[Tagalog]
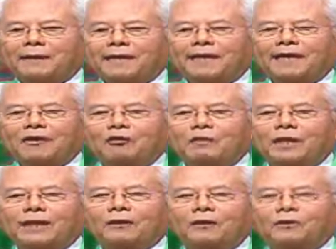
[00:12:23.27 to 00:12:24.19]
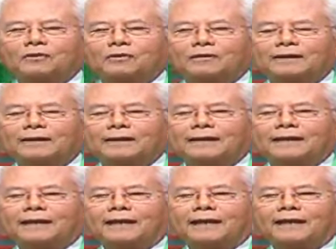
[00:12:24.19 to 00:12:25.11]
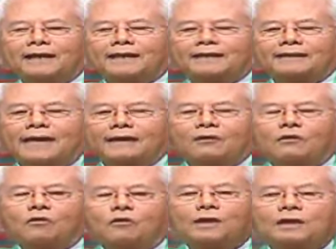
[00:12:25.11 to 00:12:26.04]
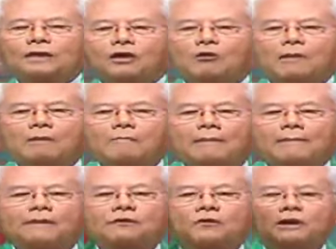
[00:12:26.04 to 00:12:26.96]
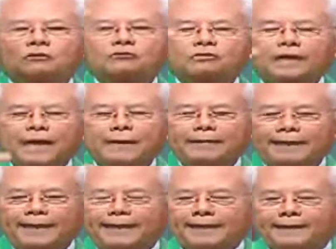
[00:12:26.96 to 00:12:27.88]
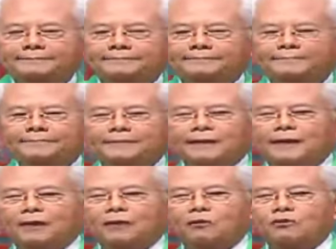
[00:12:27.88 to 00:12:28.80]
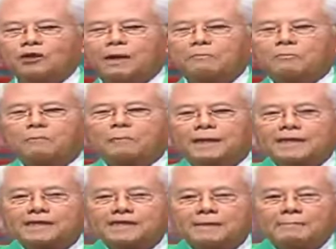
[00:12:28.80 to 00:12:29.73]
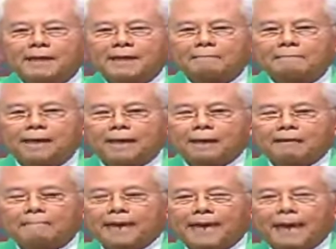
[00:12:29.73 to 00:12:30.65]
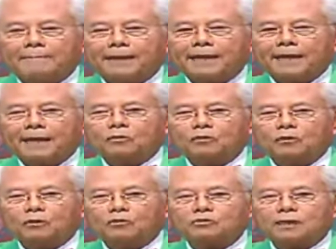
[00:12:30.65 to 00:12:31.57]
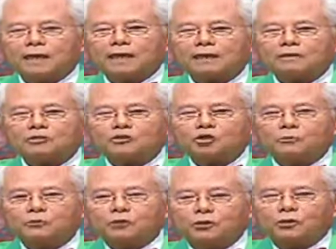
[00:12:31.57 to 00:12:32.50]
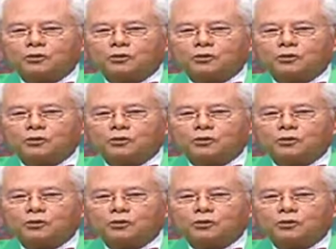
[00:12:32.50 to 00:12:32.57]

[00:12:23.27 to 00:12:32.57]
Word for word: ako umiikot. Tatlong ulit ako magbabato dito sa camera. I-close up mo pa kasi maraming nanonood sa Tubeo.